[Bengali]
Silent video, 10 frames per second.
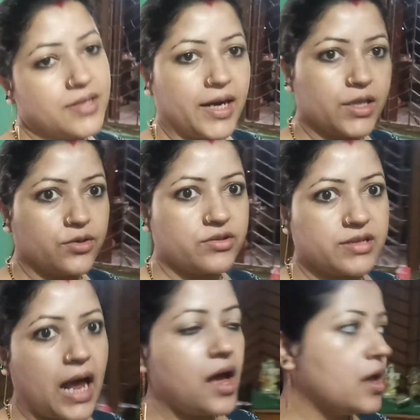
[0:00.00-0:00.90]
সাড়ে
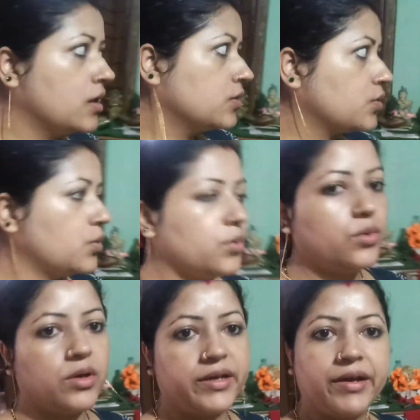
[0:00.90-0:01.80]
দশটা তো
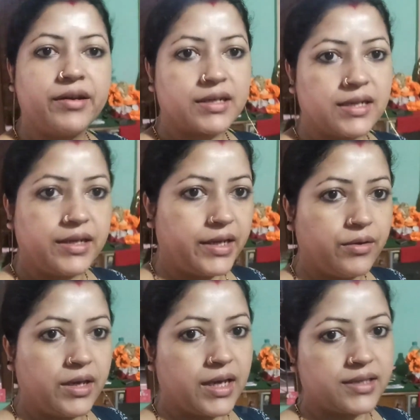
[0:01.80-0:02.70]
অলরেডি অনেকটা দেরি
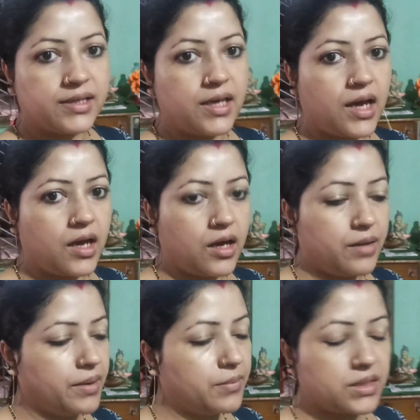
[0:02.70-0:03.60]
হয়ে গেছে আর
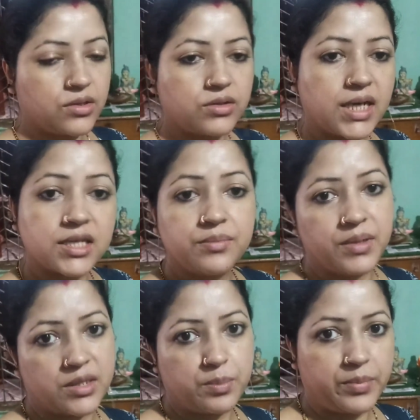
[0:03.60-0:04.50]
এবার মাত্র জাস্ট
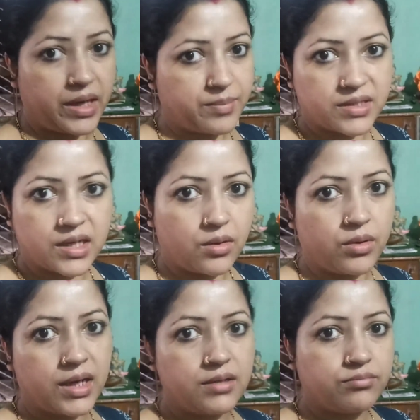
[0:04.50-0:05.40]
ব্রেকফাস্টটা
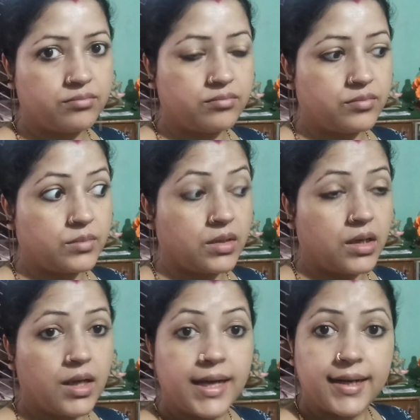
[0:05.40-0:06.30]
করে
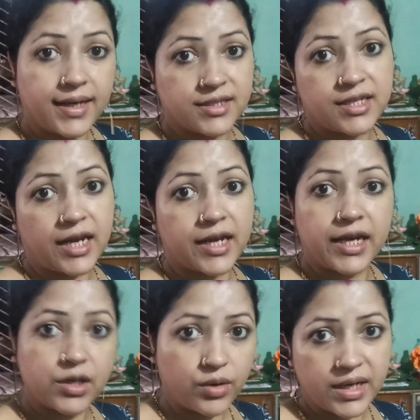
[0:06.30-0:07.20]
লাঞ্চটাকে
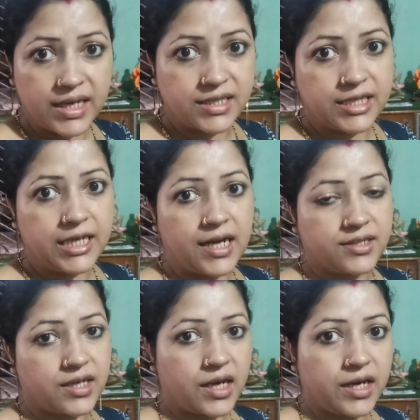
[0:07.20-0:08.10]
রেডি করে নিয়েছি
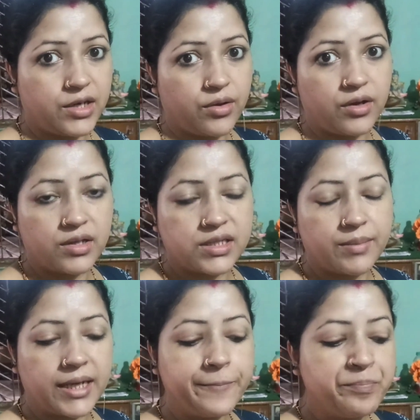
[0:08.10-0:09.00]
লাঞ্চটাকে রেডি করে রয়েছি
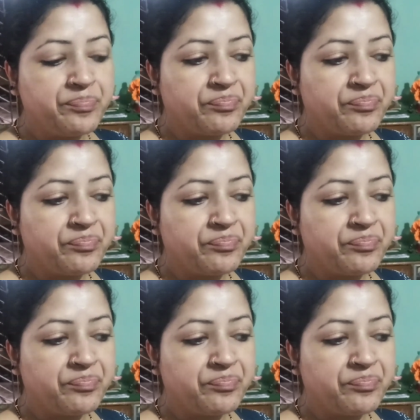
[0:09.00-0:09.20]
মানে